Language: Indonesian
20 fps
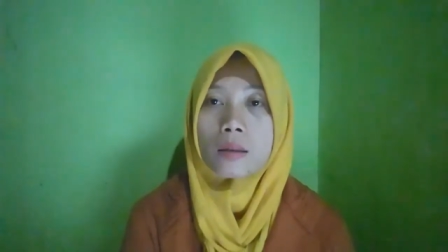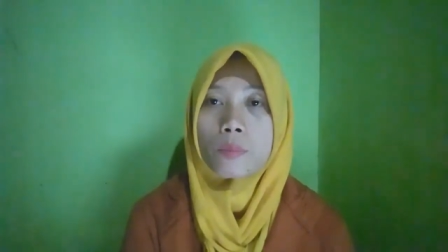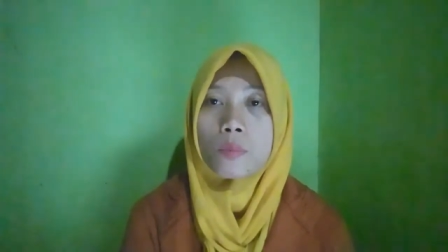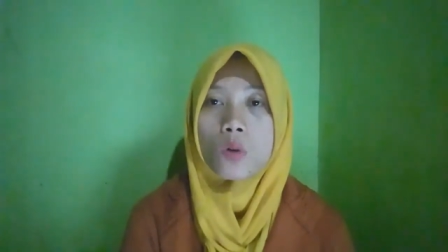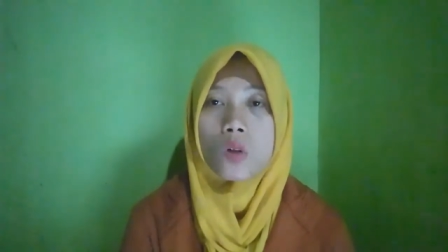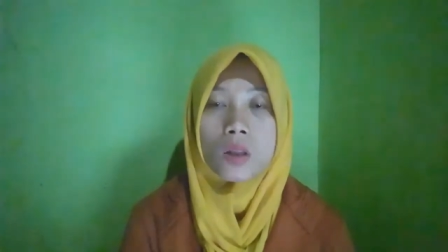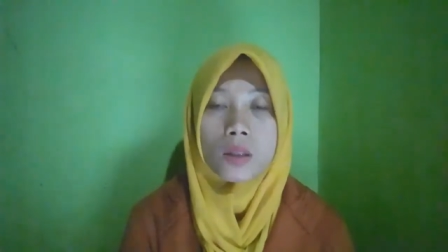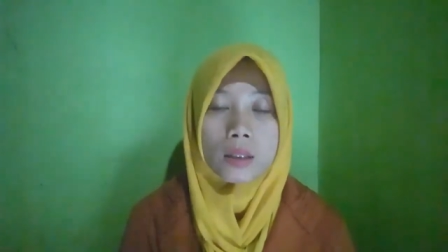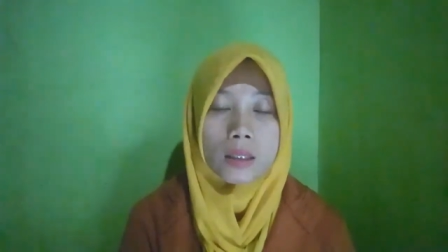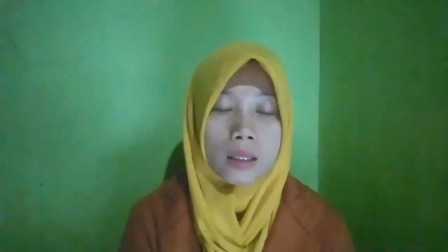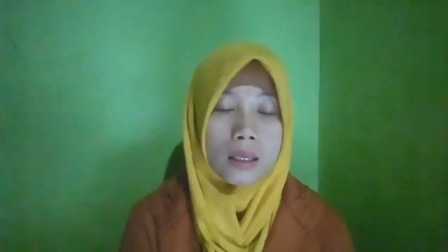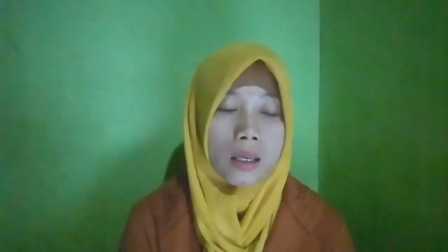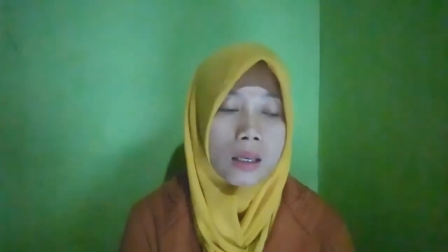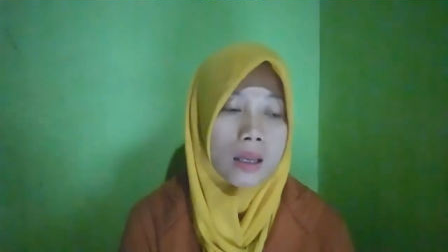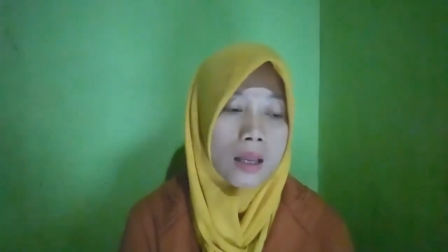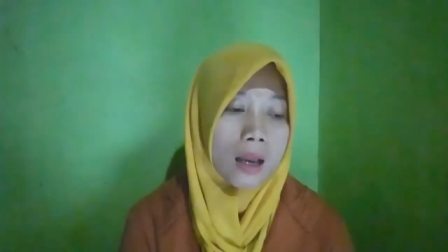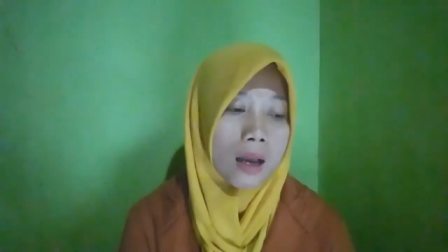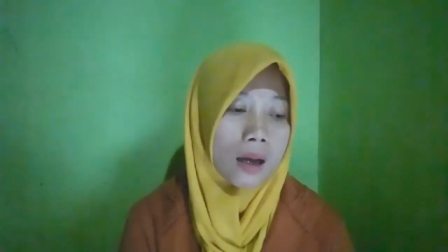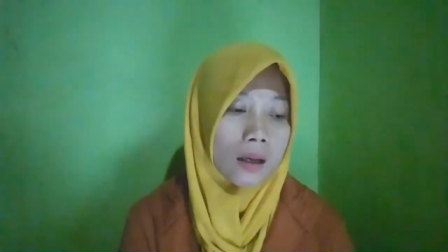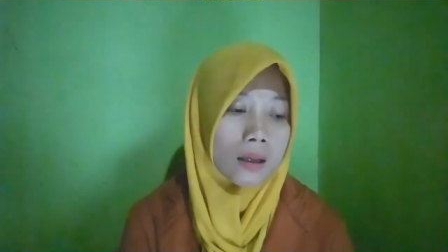
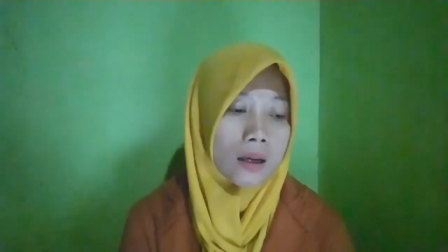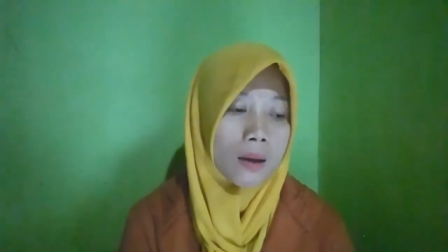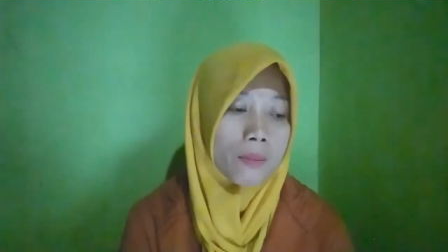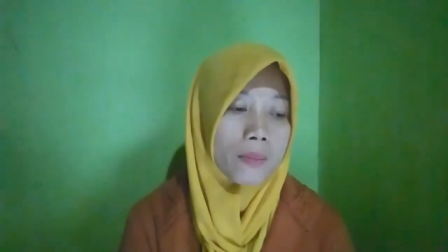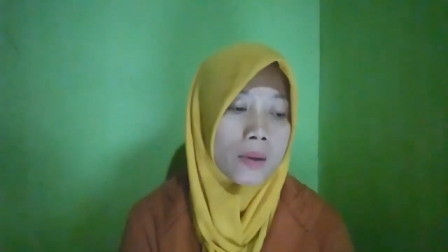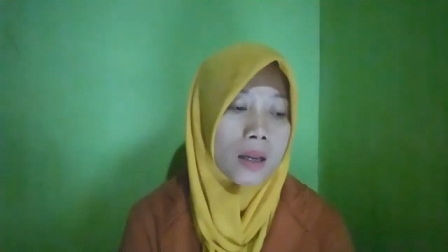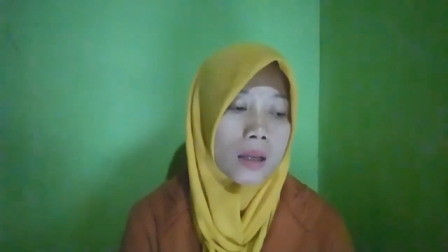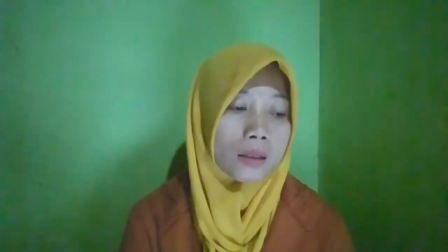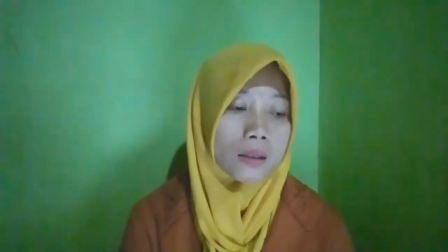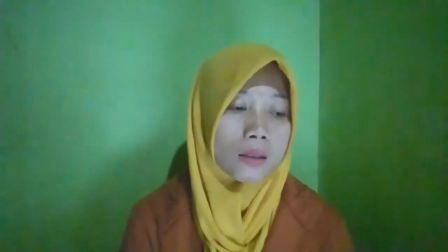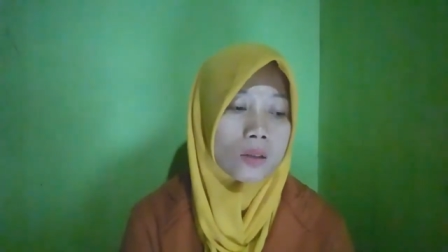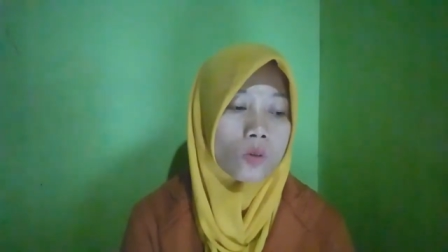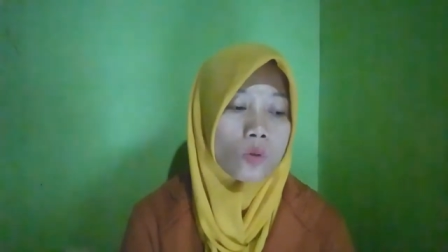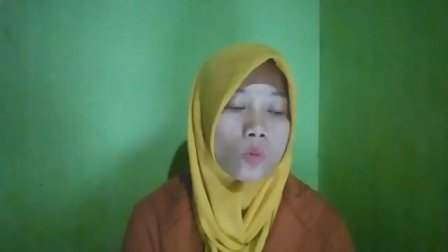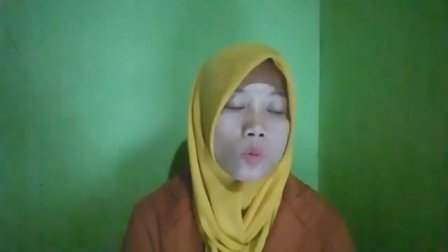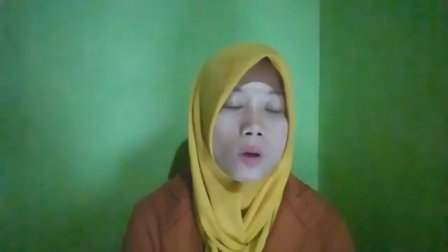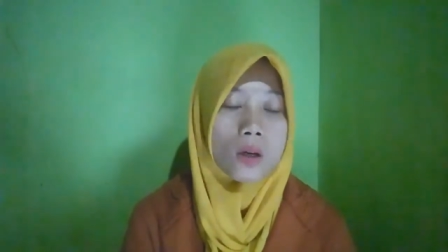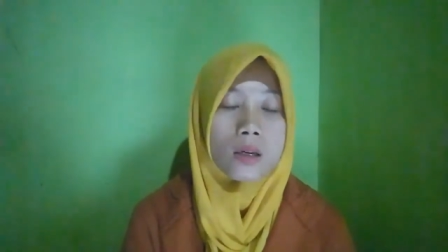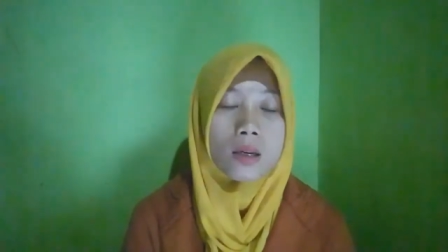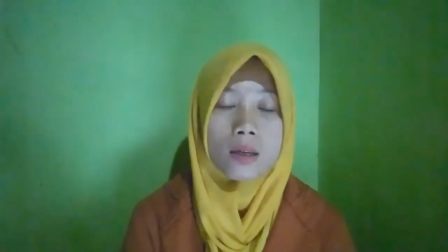multi ya kehamilan
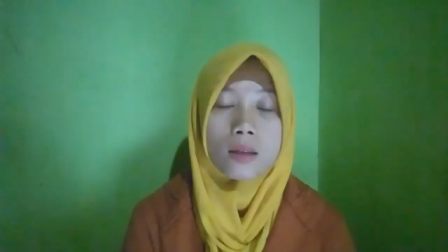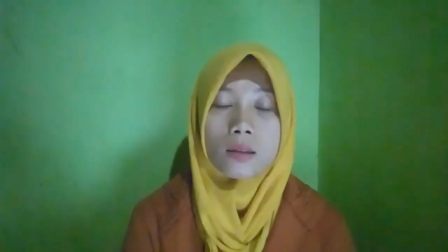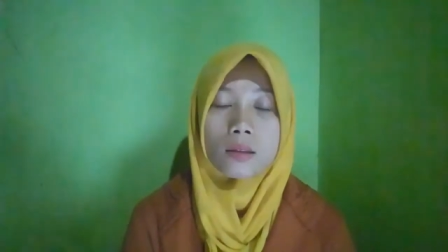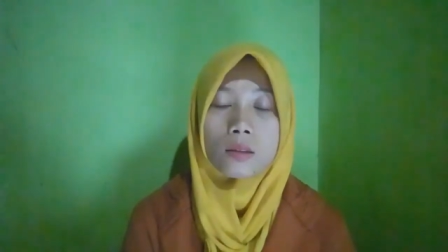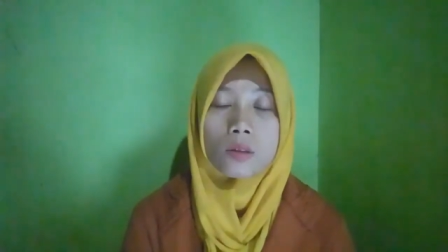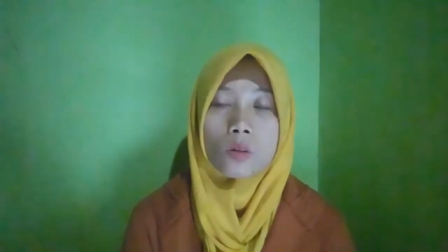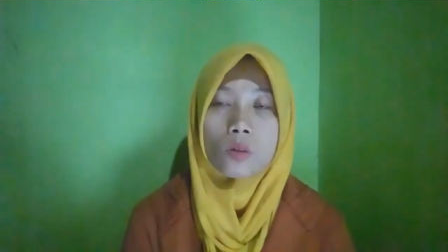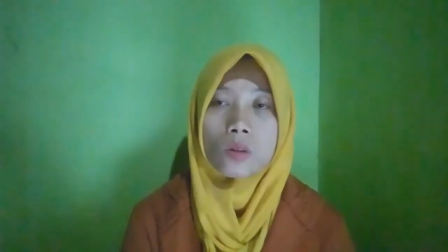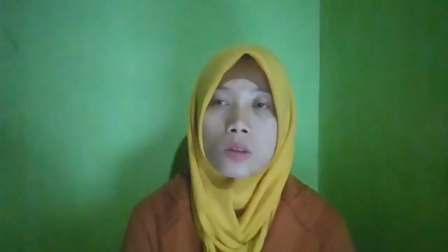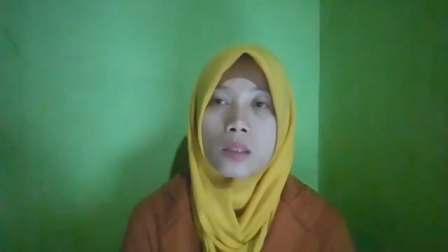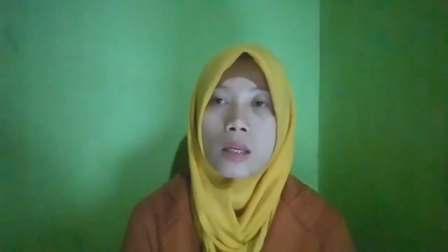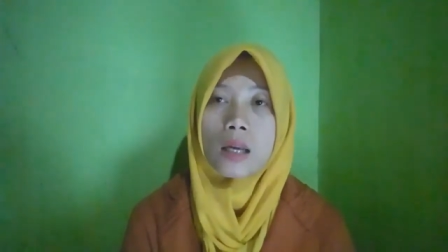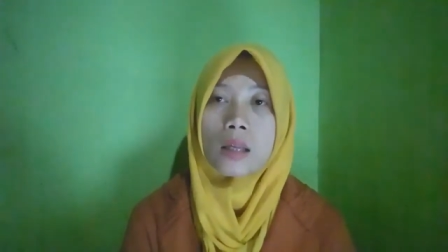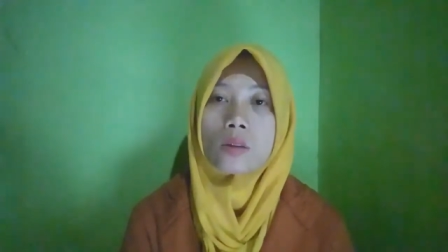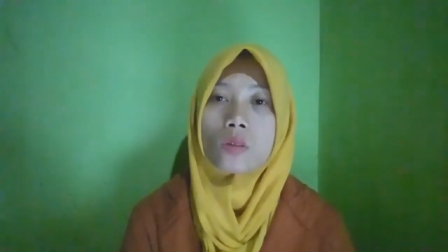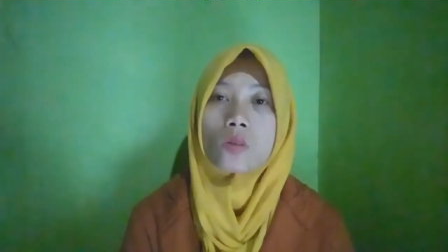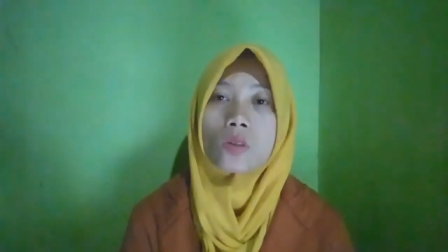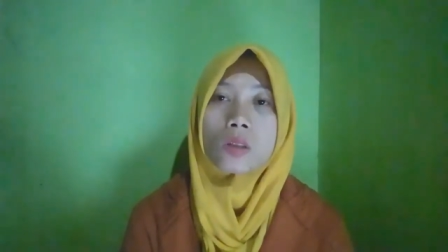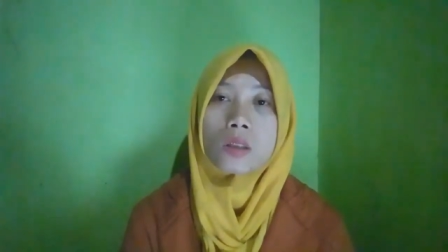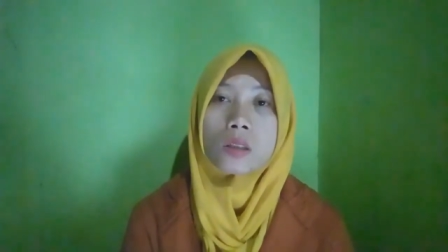kedua dan seterusnya
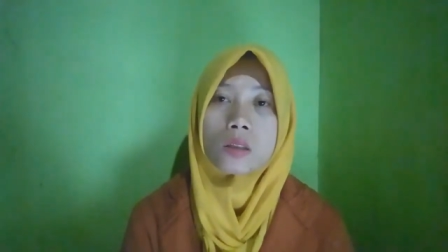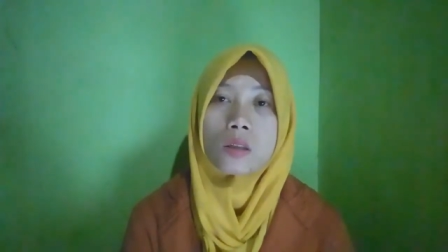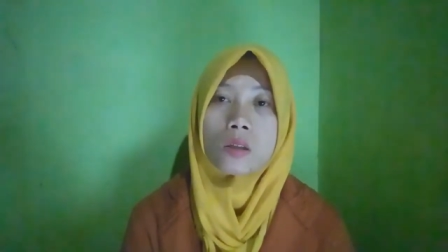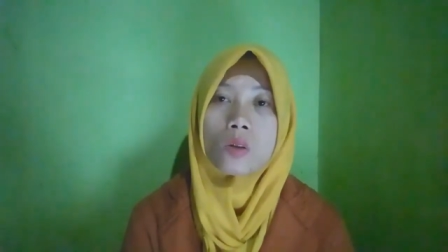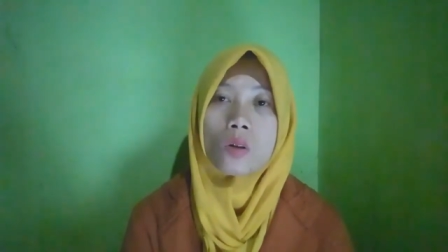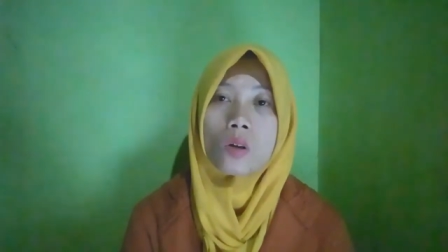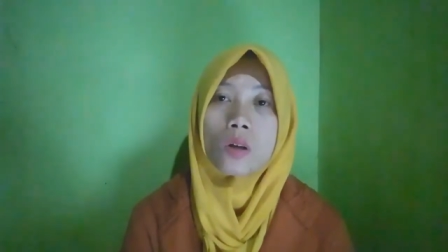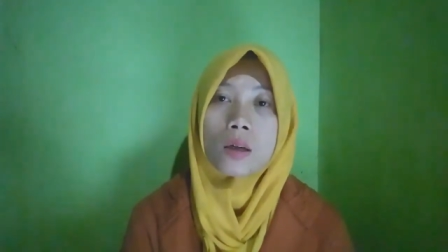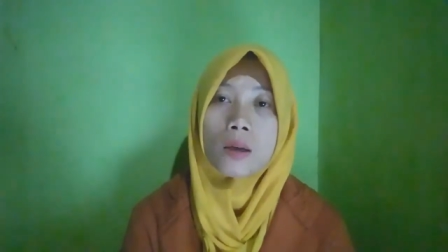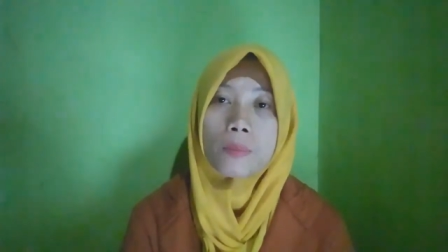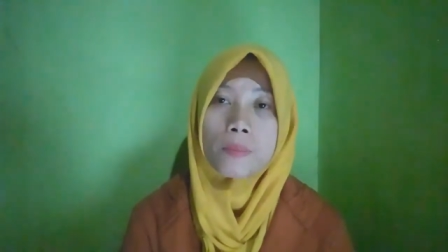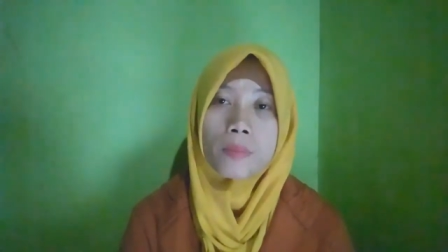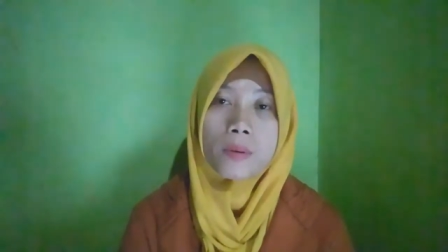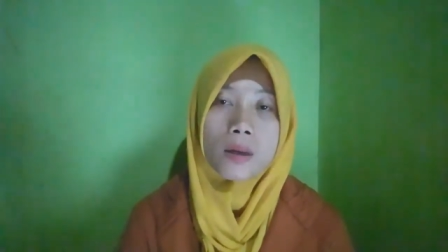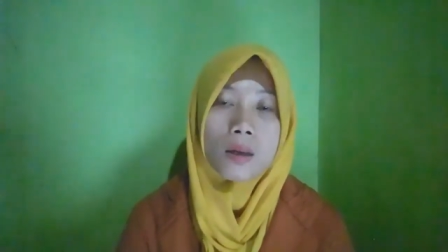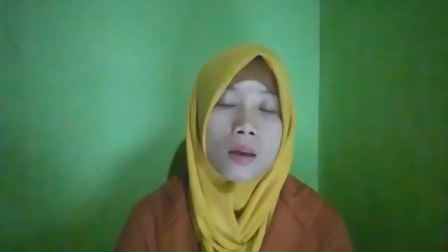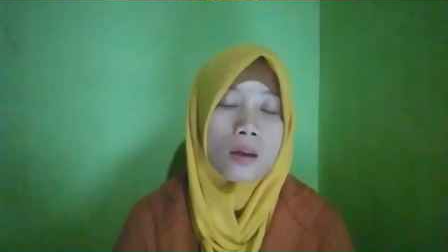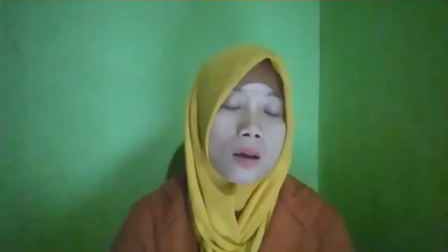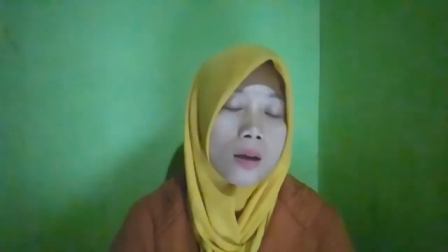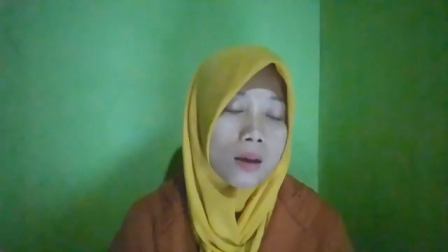itu cenderung
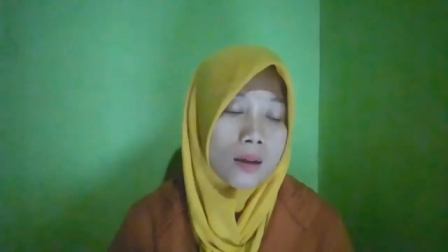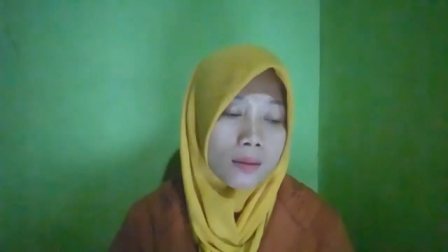lebih